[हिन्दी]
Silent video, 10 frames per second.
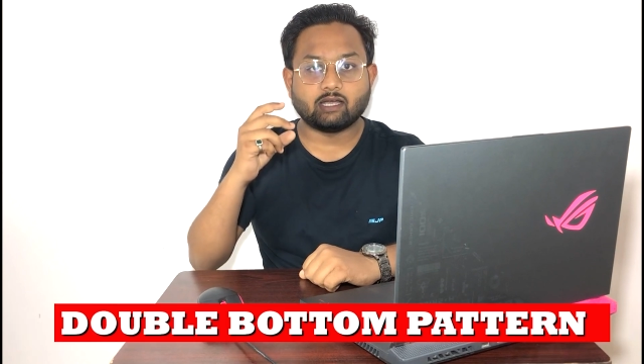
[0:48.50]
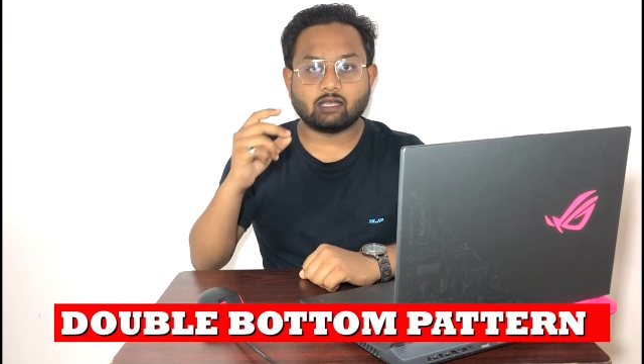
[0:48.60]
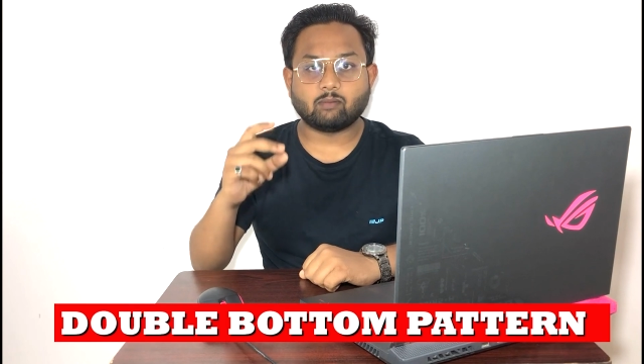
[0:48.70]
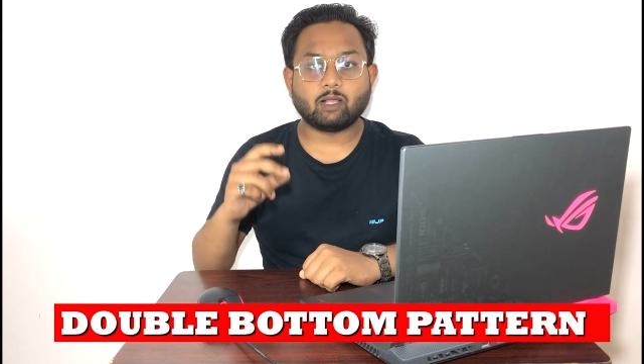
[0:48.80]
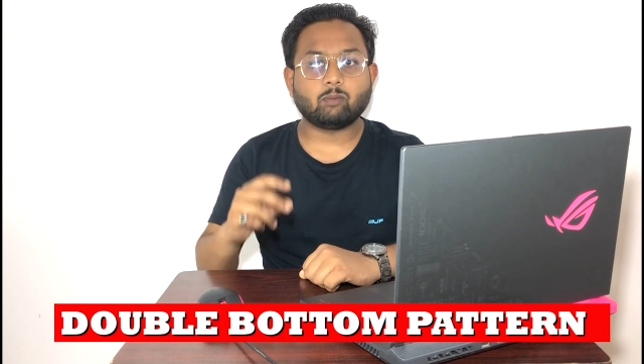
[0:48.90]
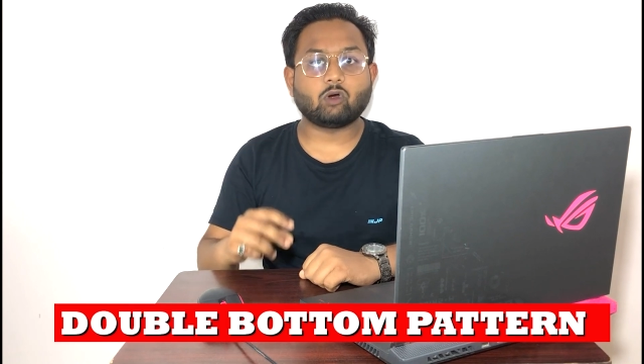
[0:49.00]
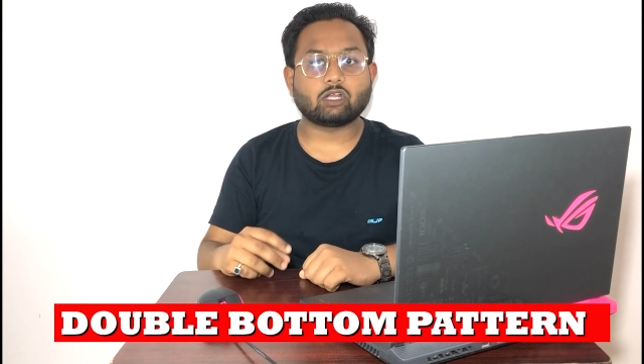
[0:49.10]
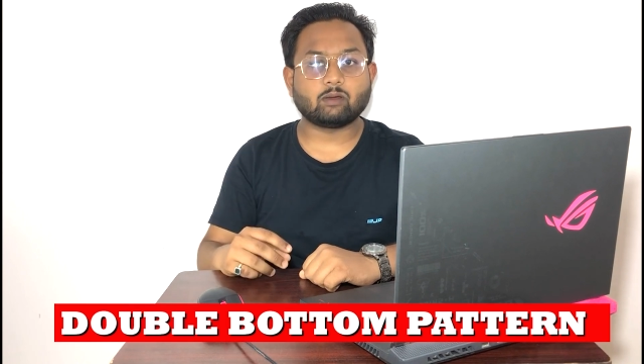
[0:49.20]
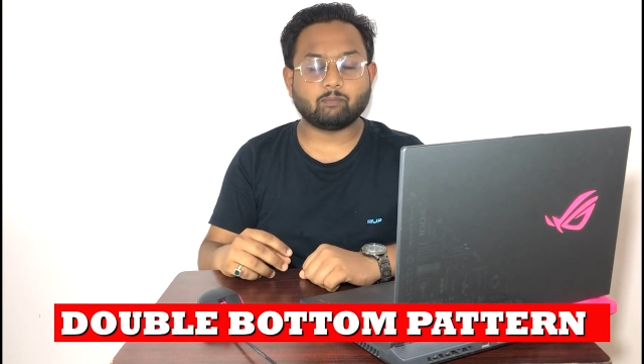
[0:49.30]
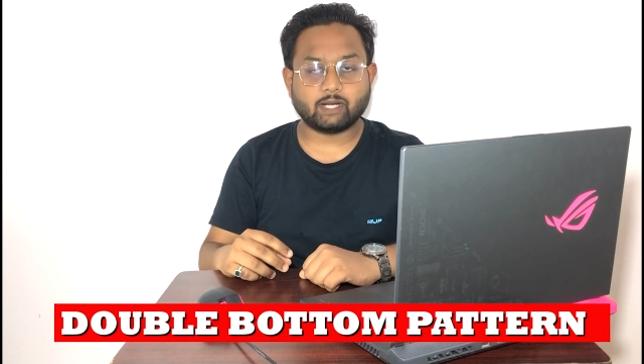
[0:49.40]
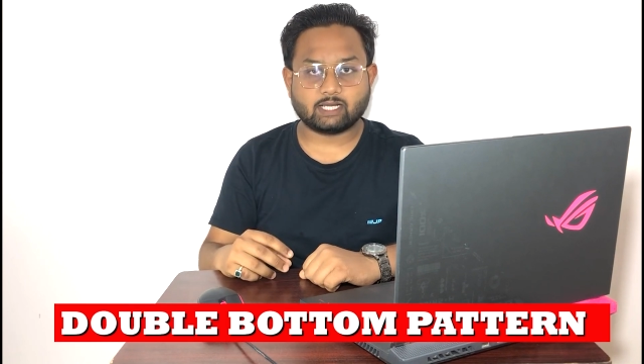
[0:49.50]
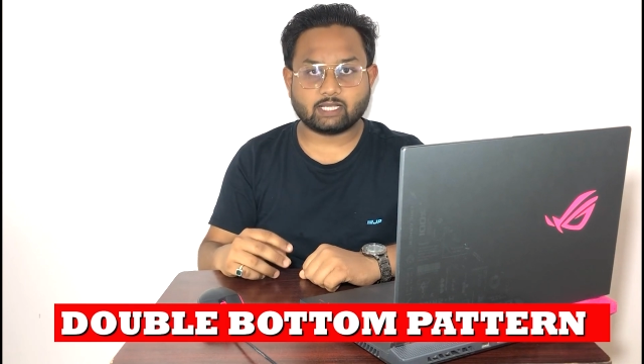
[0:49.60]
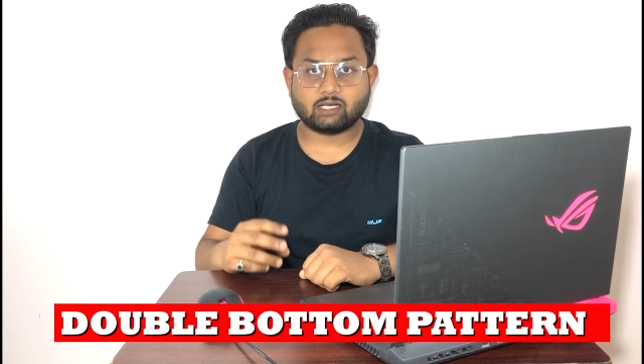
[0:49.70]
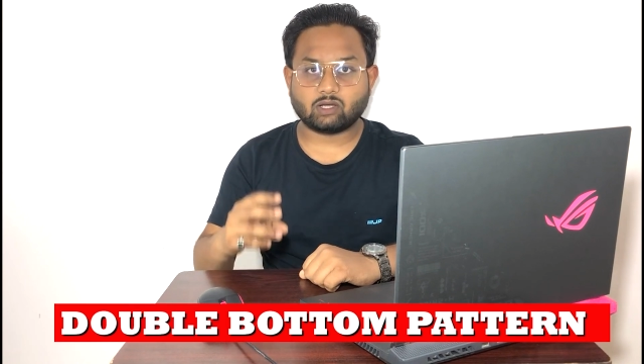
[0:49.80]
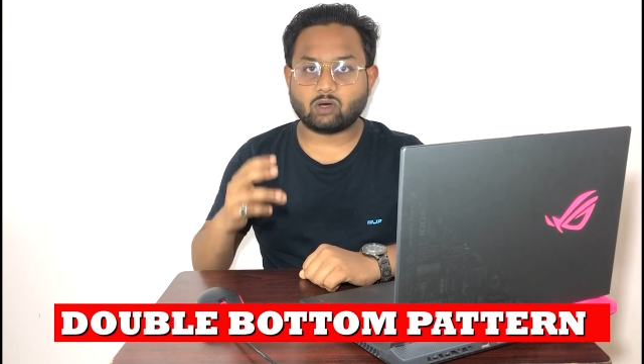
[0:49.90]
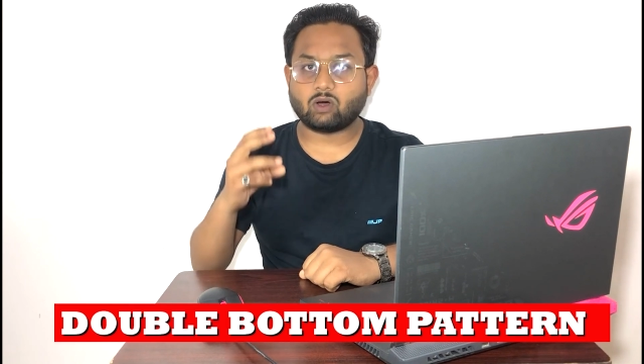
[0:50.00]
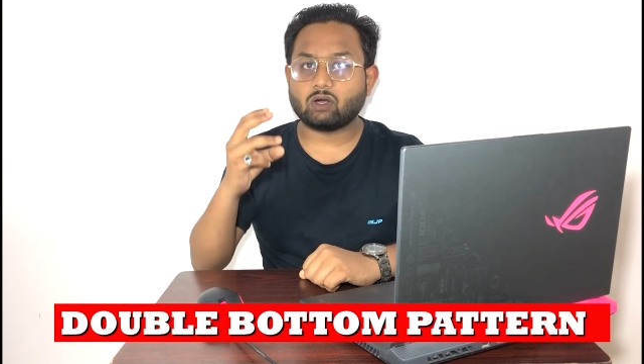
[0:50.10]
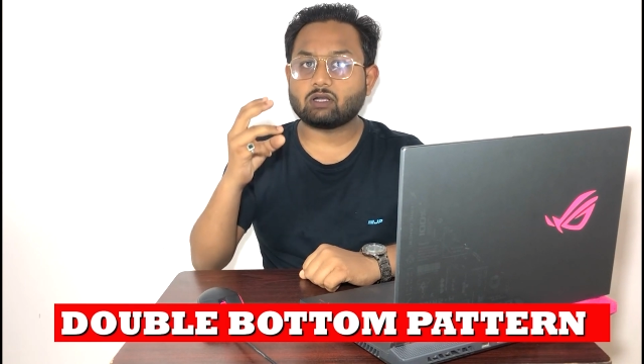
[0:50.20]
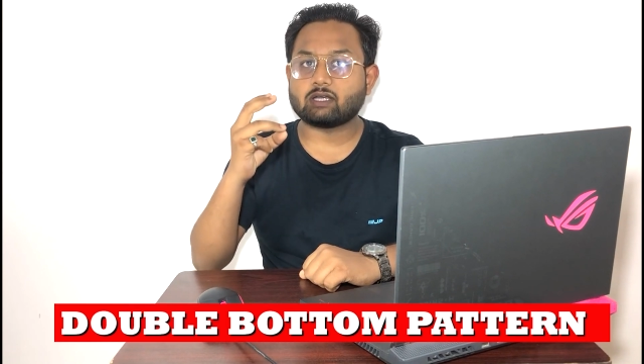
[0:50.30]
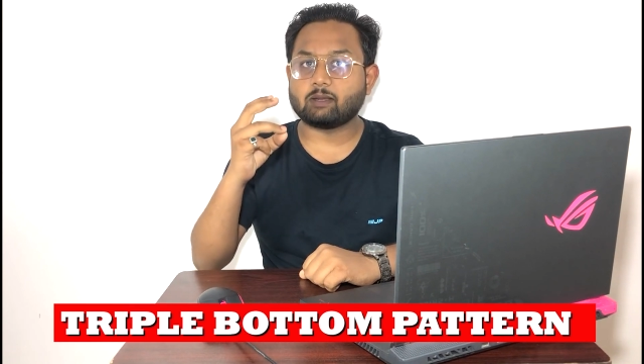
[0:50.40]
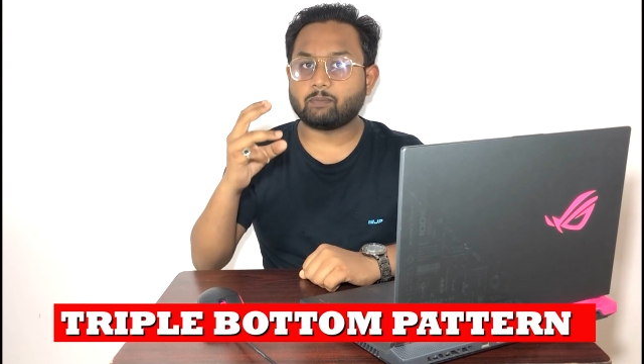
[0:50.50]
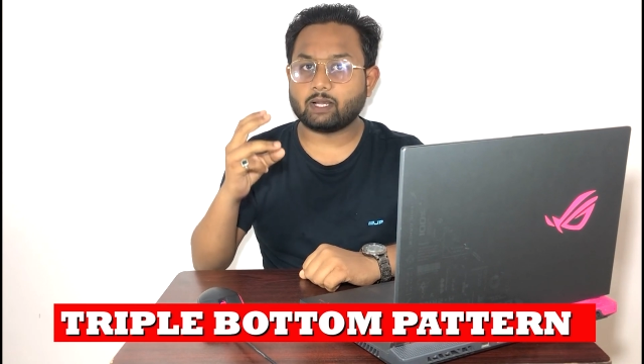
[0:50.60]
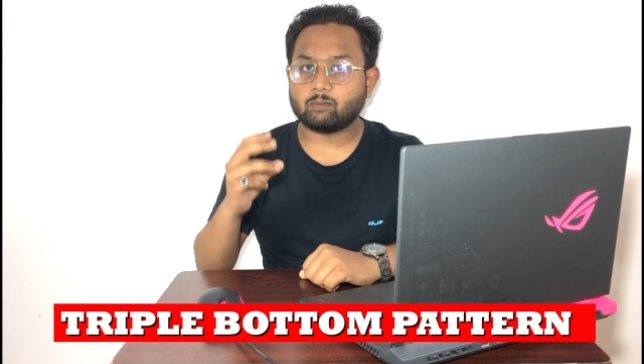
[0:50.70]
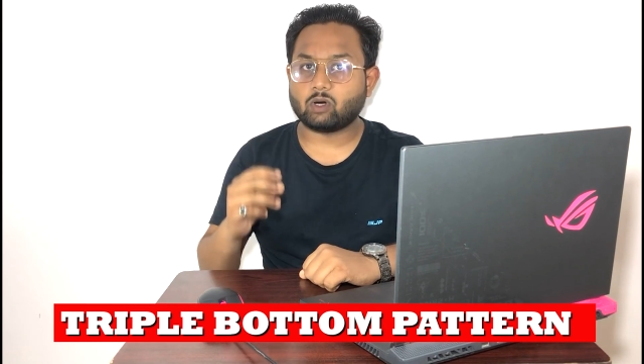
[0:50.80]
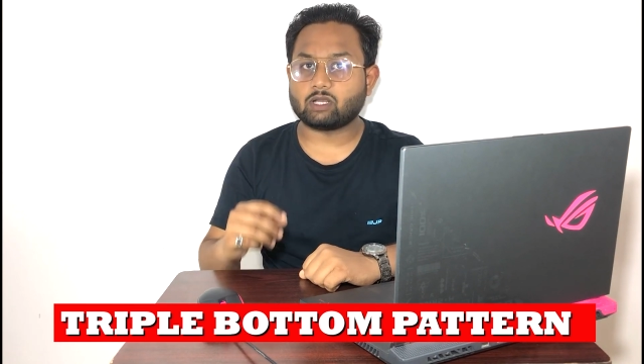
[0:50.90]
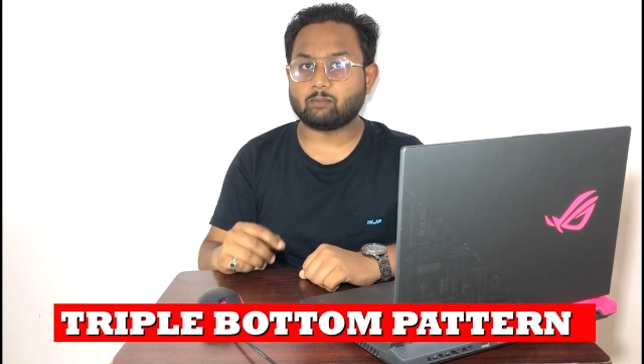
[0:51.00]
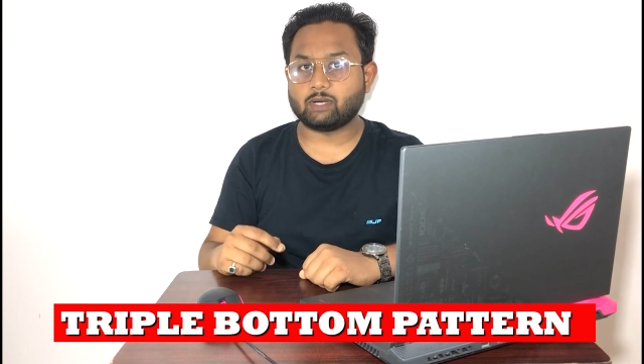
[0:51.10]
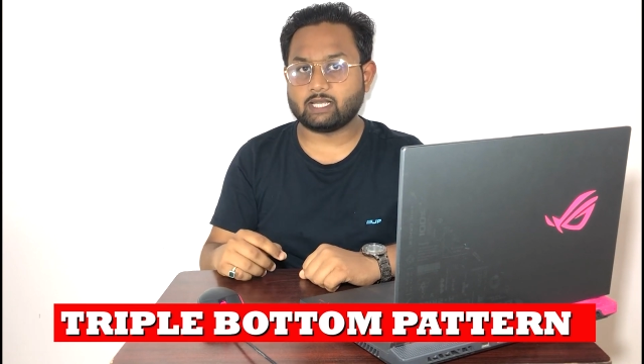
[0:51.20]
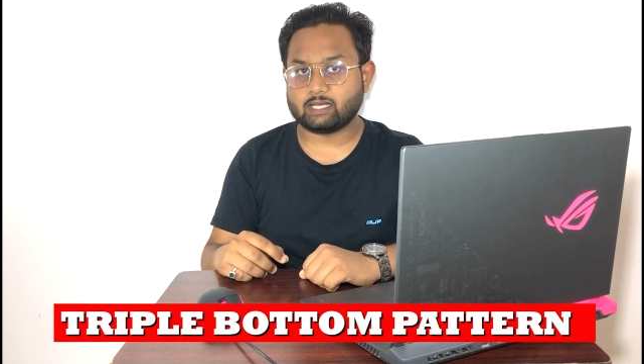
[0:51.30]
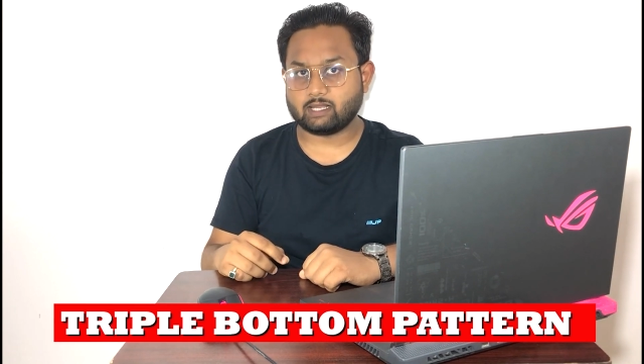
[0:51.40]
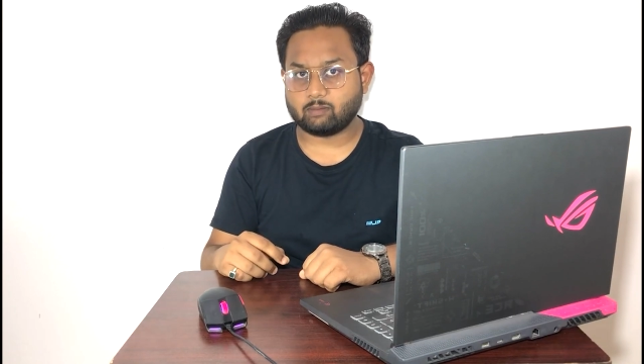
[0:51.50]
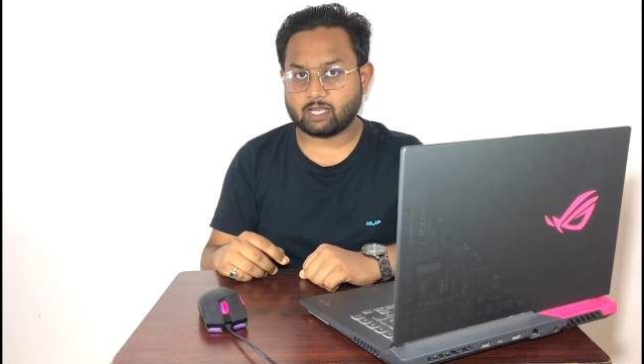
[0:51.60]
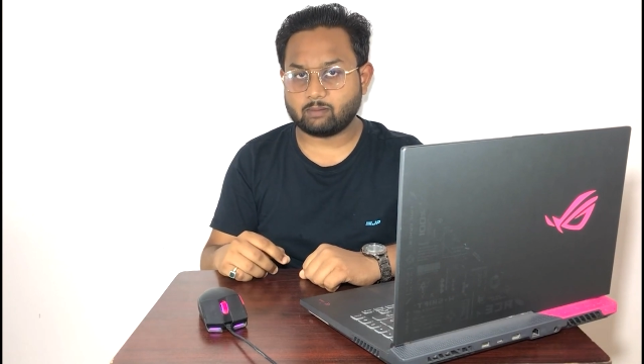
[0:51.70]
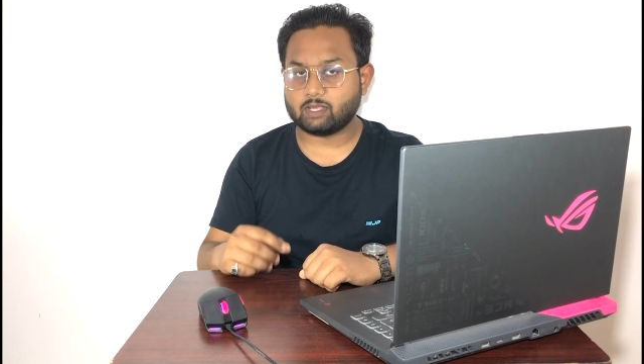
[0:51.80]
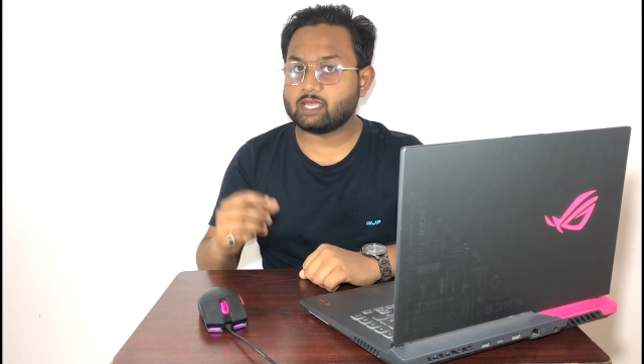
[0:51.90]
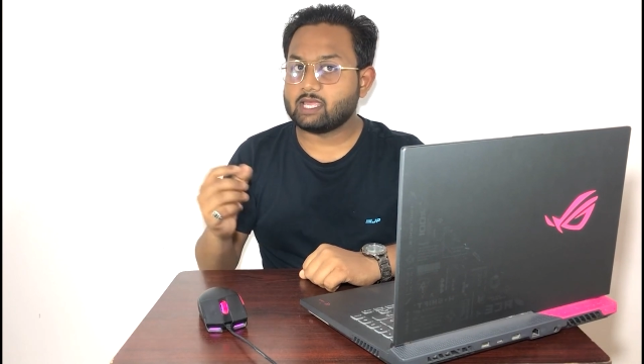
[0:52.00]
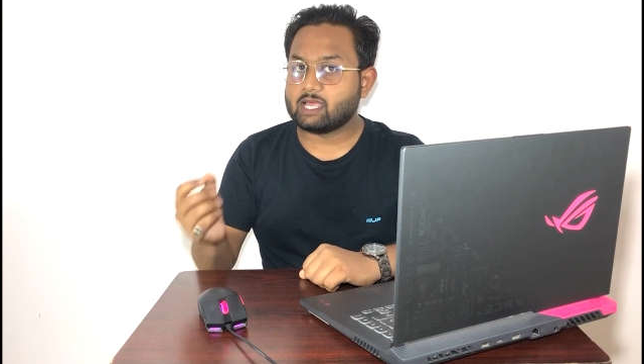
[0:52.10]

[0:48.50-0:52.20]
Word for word: डबल बॉटम पैटर्न और ट्रिपल बॉटम पैटर्न के बारे में